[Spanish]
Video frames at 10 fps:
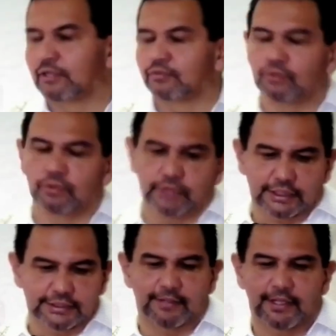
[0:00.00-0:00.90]
los, los de
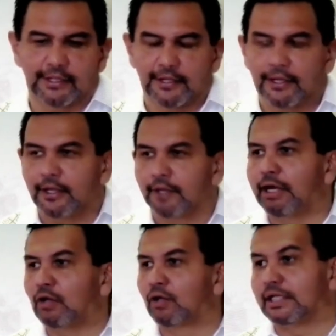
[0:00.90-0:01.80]
reserva
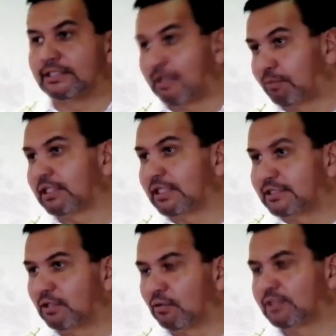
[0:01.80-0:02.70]
pero que sí a partir del
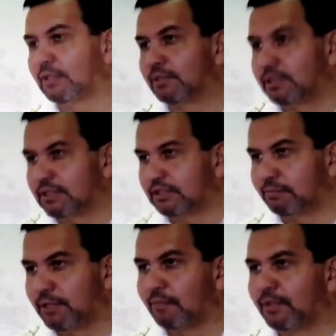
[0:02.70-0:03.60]
5 de
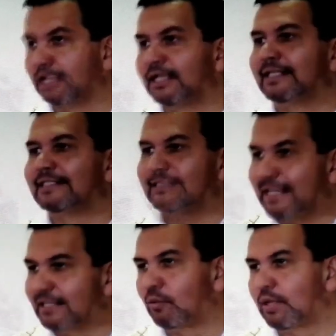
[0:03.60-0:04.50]
septiembre
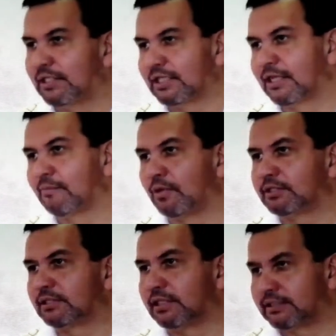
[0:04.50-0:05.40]
120
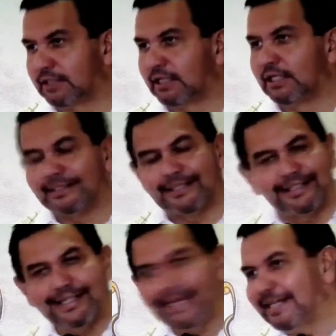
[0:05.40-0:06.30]
camiones estén y se
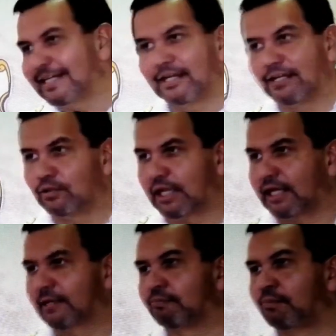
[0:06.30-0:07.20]
tiene que
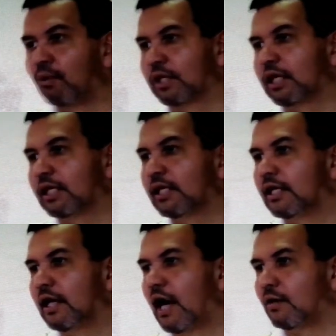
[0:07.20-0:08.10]
notar porque
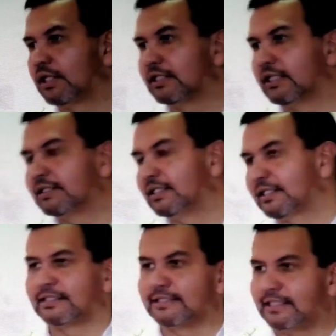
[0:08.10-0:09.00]
ahorita andan entre
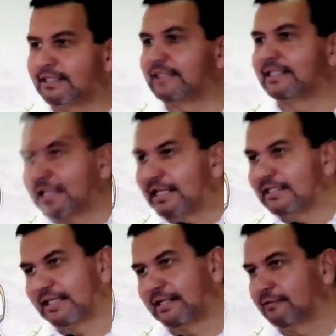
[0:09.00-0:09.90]
60 y 70.